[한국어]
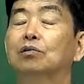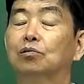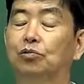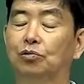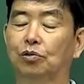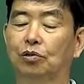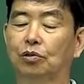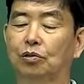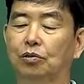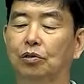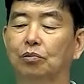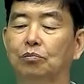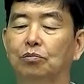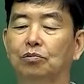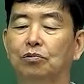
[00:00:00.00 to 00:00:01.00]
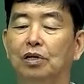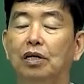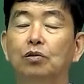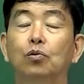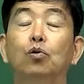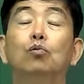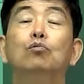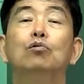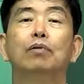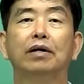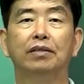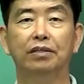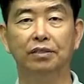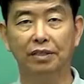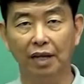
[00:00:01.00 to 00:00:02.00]
구성 성분의 도움을
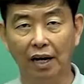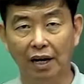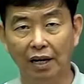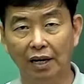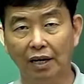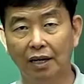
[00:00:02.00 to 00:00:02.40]
받는다.